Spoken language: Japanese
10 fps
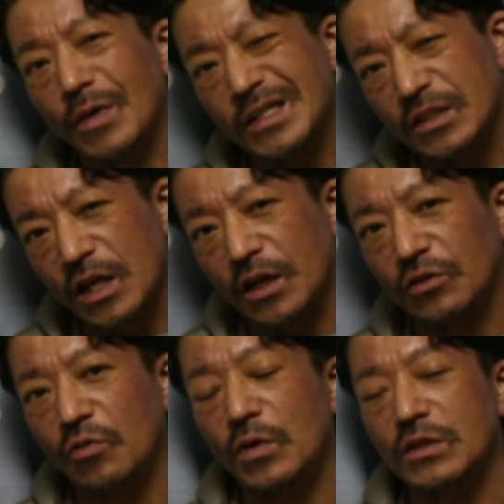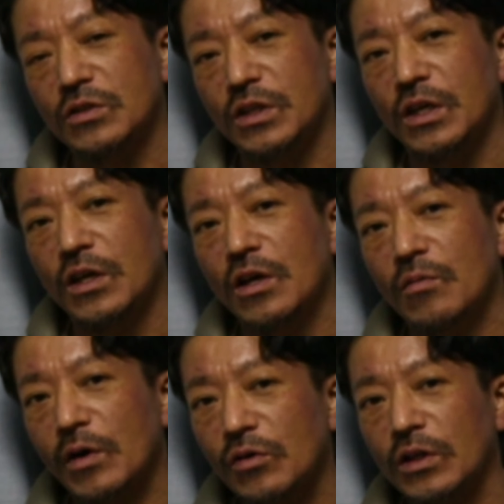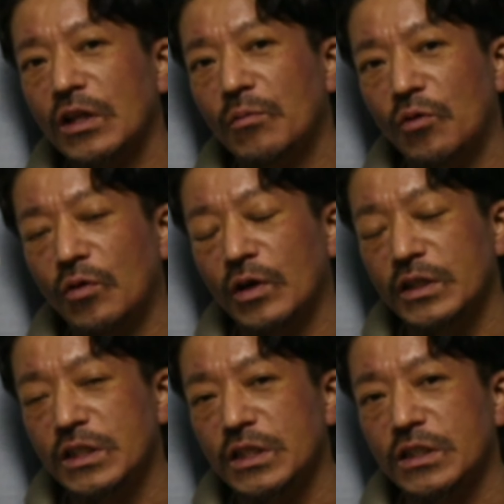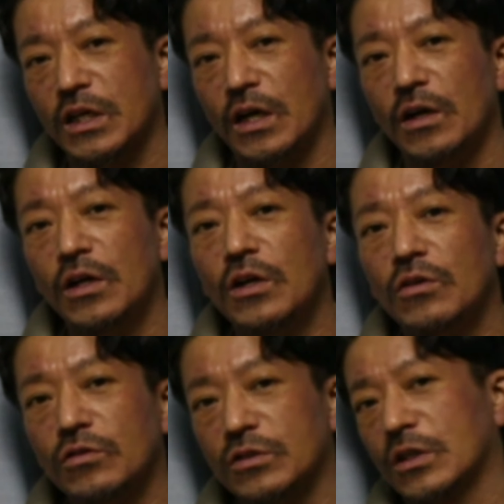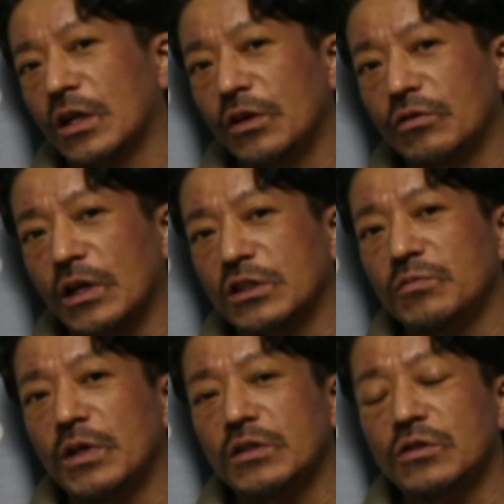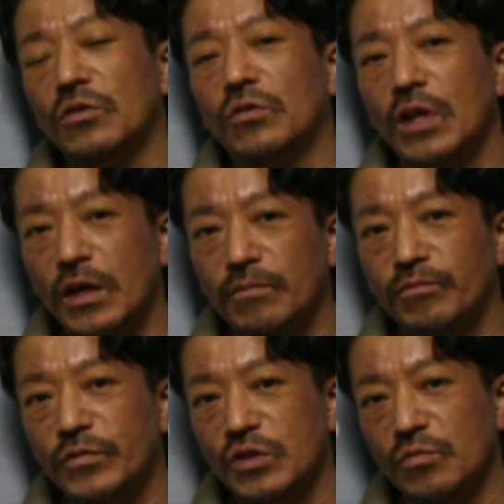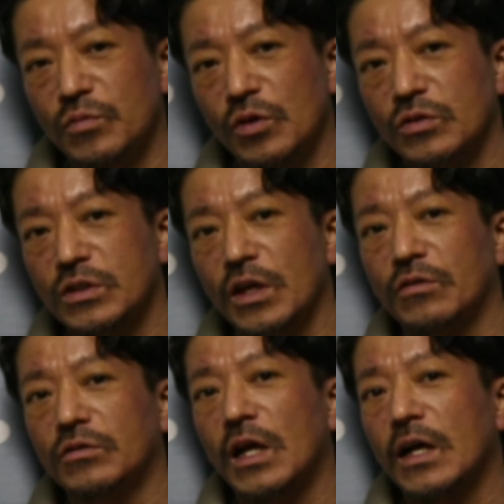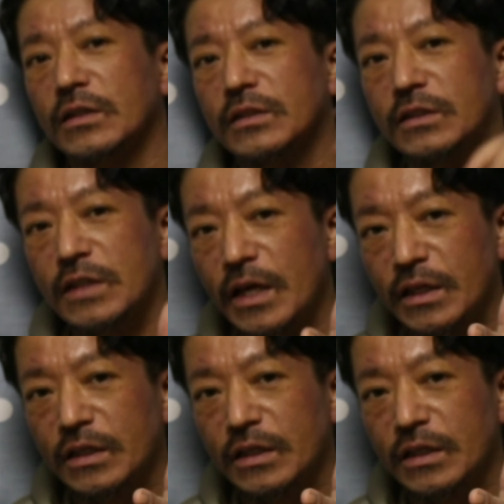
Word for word: 敗したと思わずに真っ黒になったらもう1日か2日で浮かしますので準備をしてください